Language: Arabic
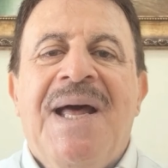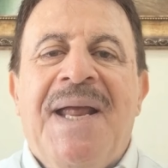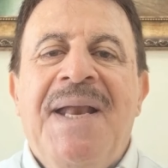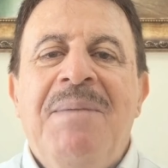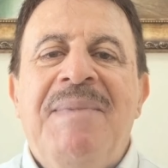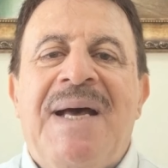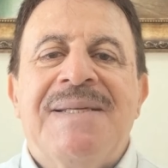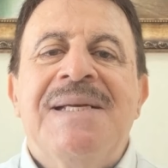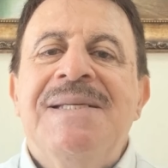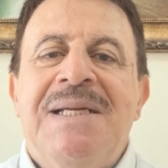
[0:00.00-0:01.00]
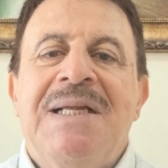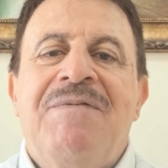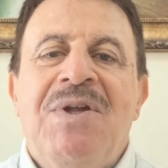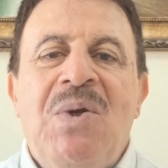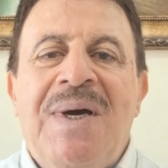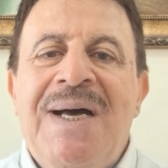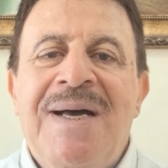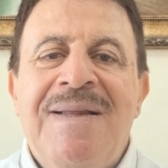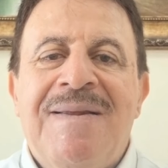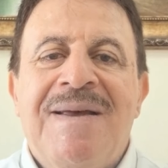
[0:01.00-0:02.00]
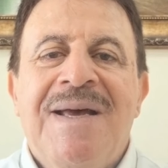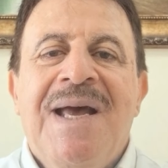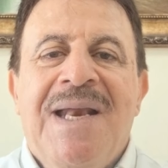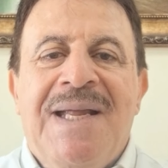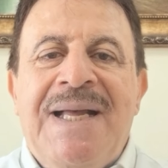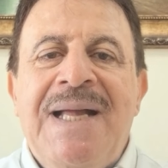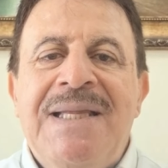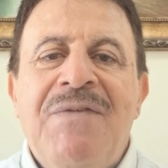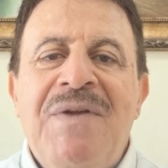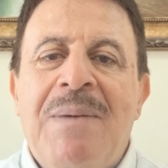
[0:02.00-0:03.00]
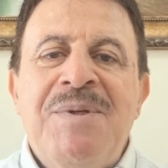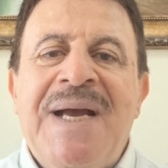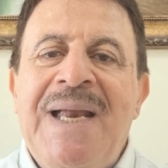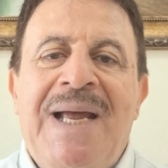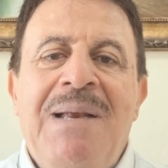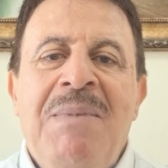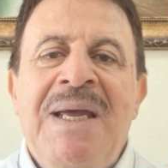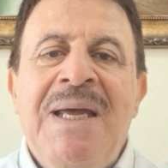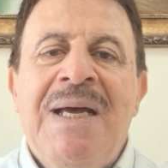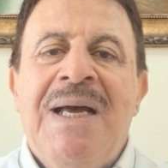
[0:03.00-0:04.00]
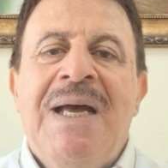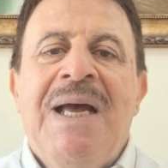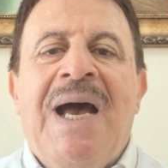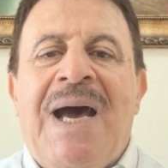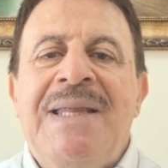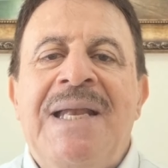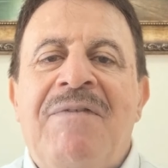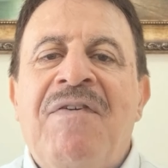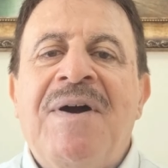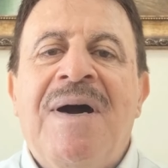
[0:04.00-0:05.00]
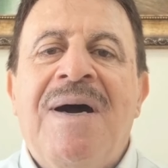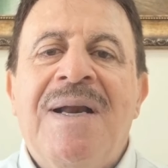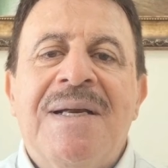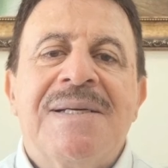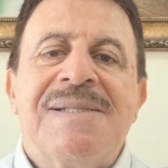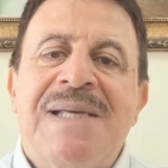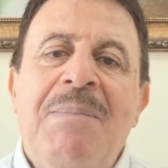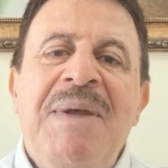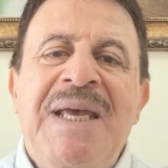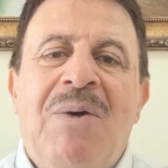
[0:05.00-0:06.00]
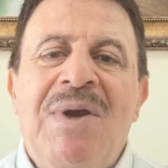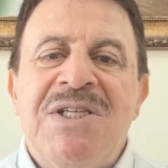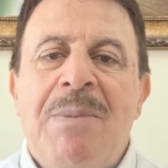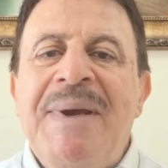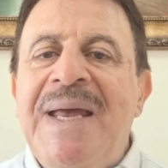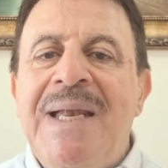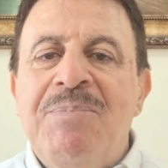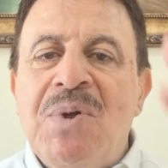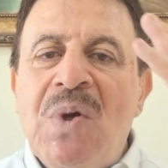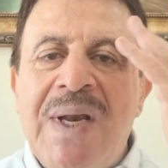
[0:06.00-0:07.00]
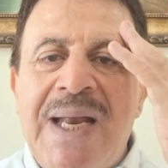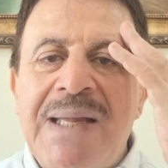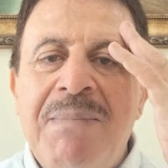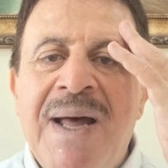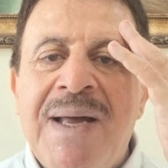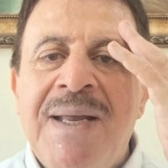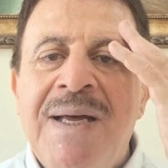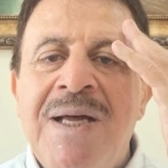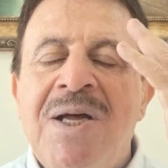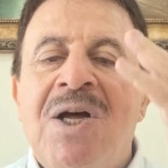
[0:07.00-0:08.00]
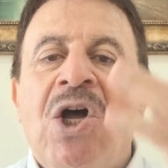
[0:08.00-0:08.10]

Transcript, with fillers: رح نبدأ سلسلة فيديوهات نتحدث فيها بشكل علمي عن الأفكار السلبية أو الإيجابية اللي بتدخل على دماغنا